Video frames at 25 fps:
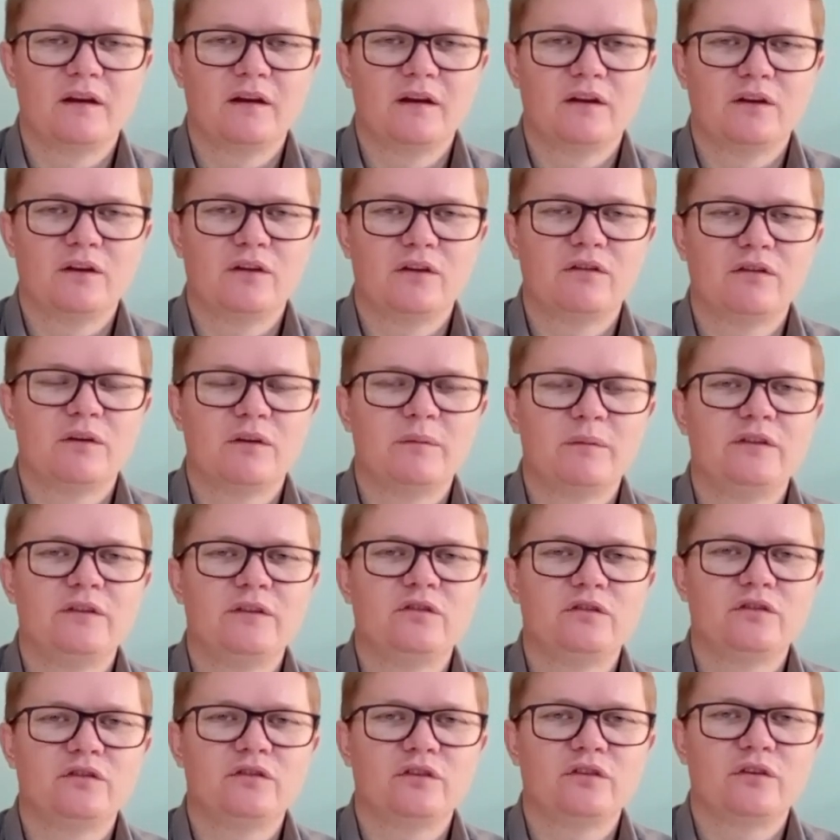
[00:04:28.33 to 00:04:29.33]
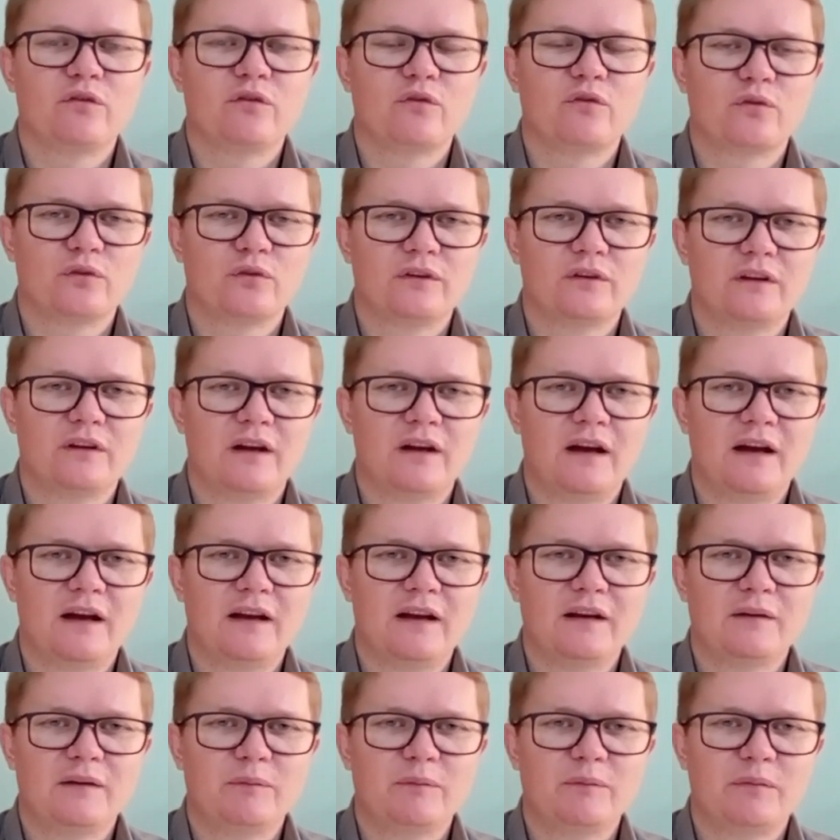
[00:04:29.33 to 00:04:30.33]
novamente
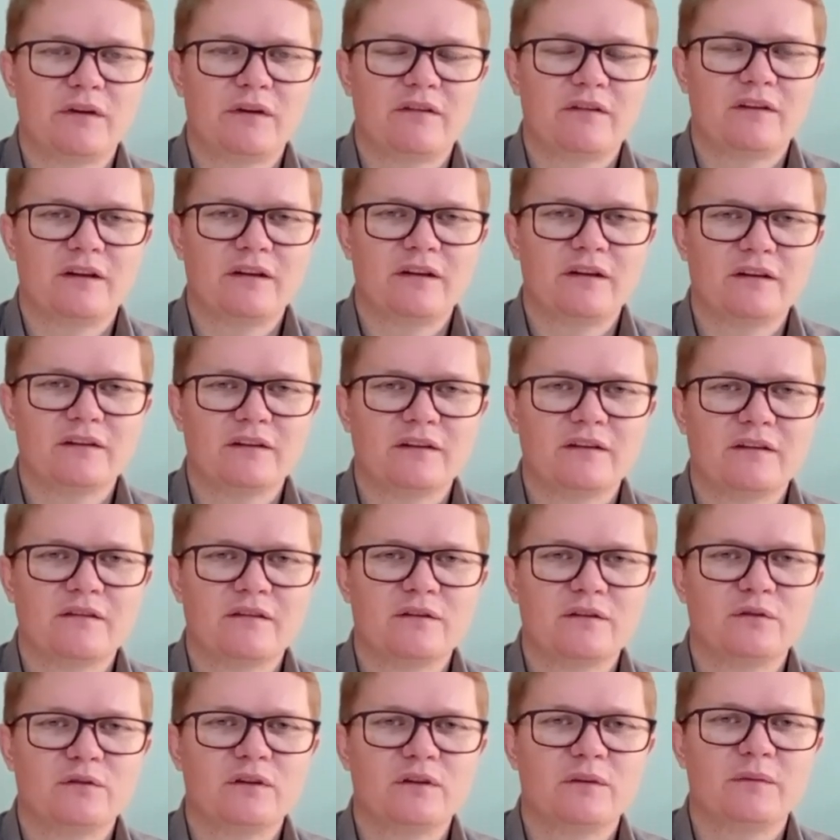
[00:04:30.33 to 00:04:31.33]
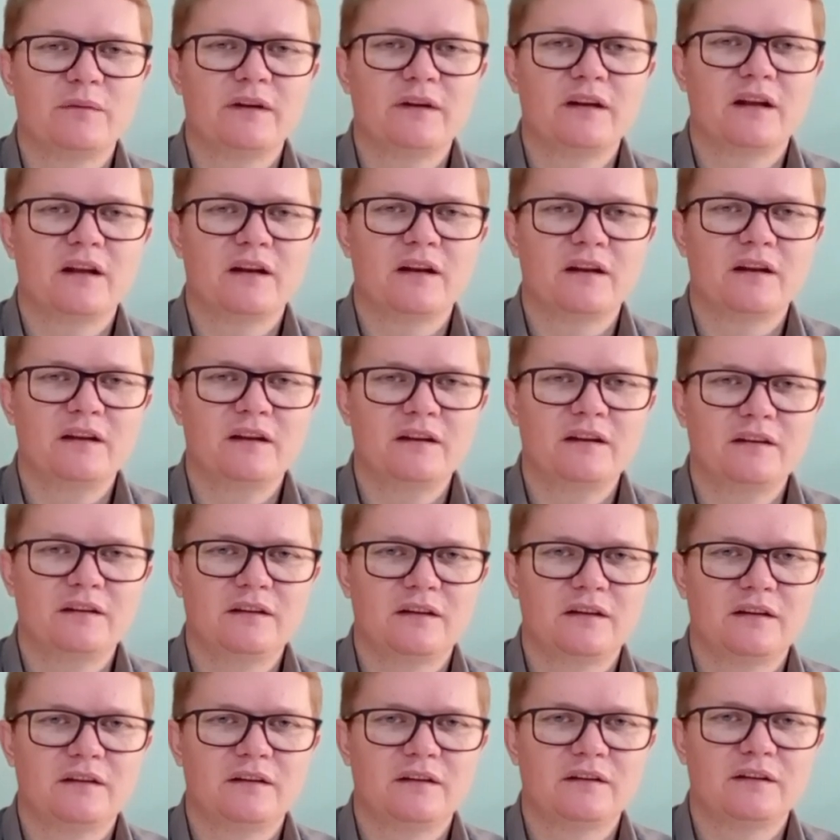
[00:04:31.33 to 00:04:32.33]
escutarem, prestarem atenção também na
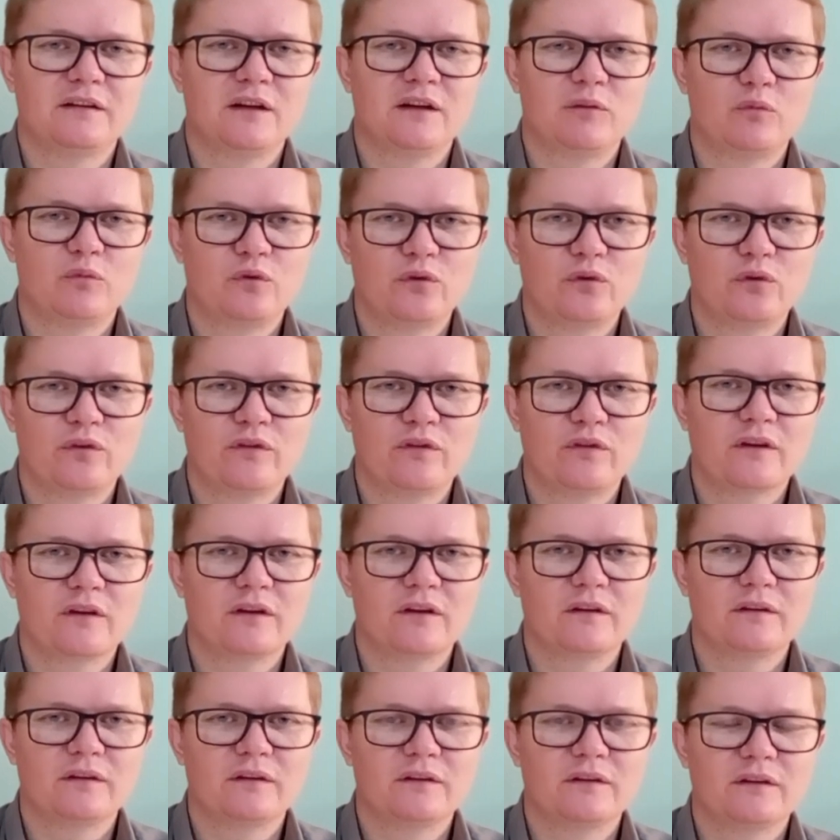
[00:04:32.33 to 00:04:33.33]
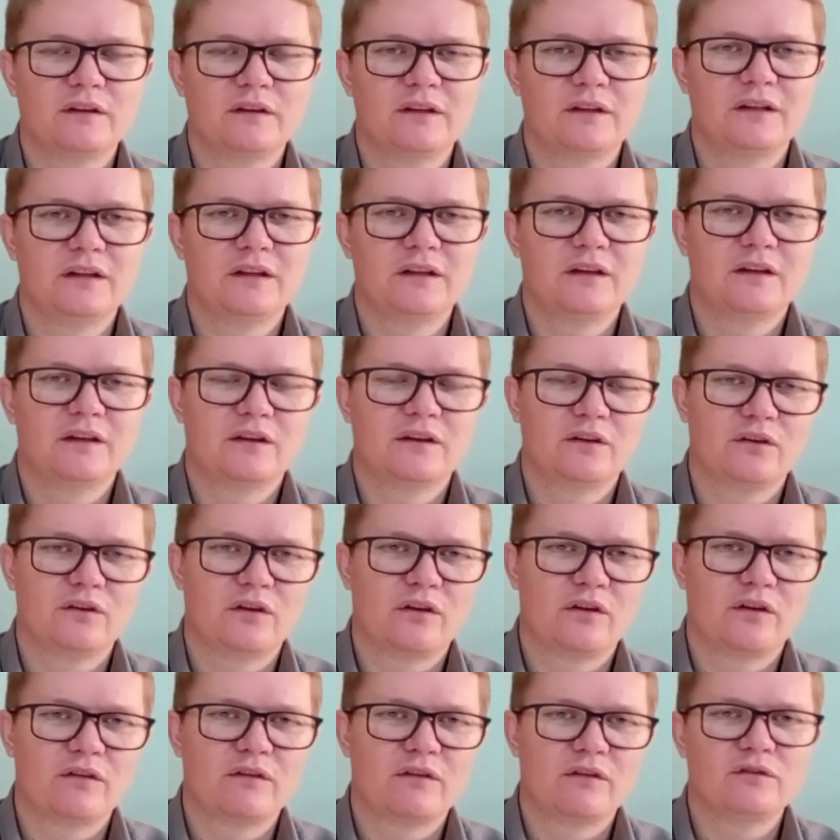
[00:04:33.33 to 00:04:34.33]
letra da música que
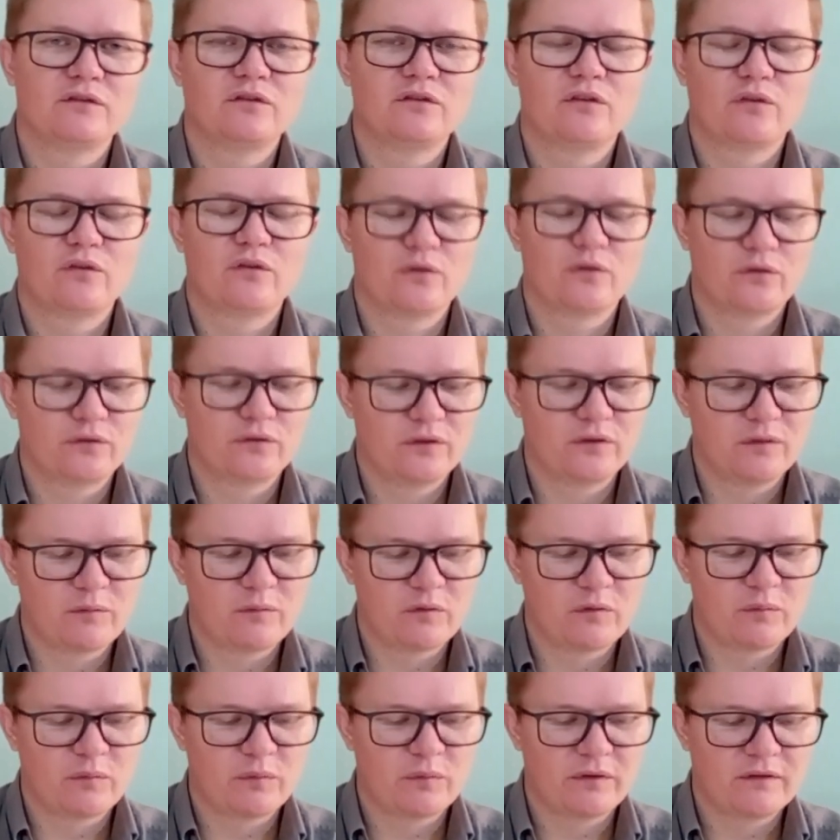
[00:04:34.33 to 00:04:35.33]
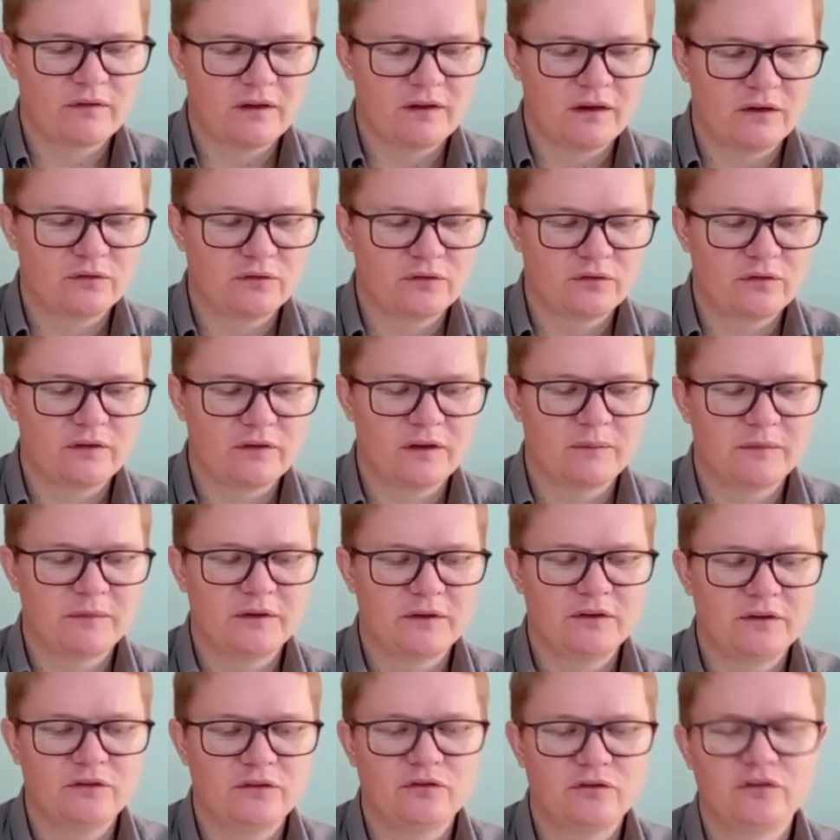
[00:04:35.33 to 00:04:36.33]
nós antes ouvimos, pois ela
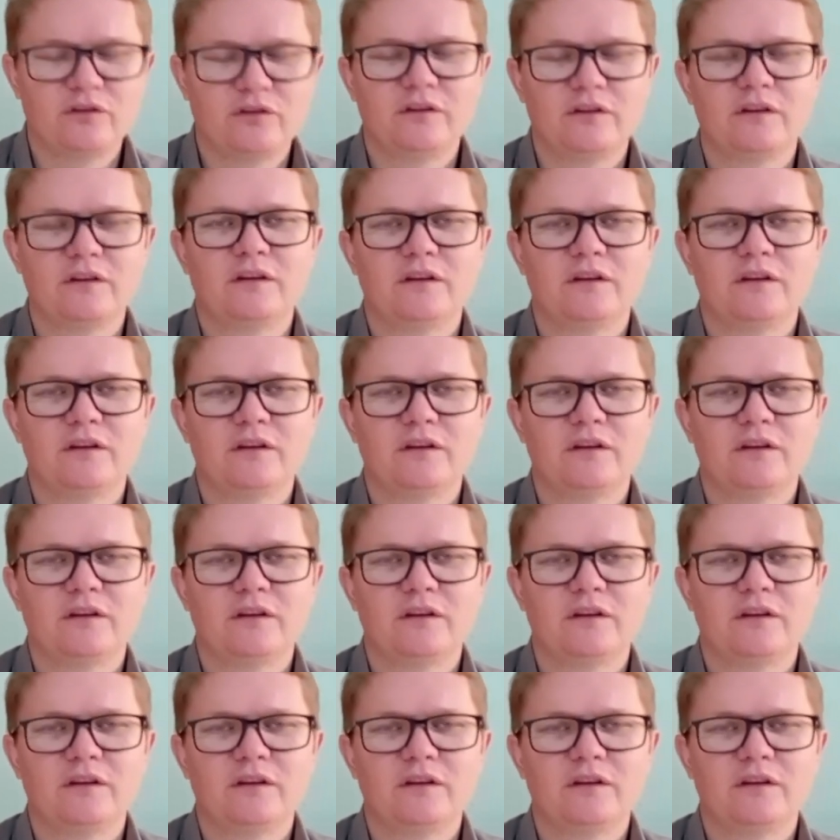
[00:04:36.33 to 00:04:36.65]
justamente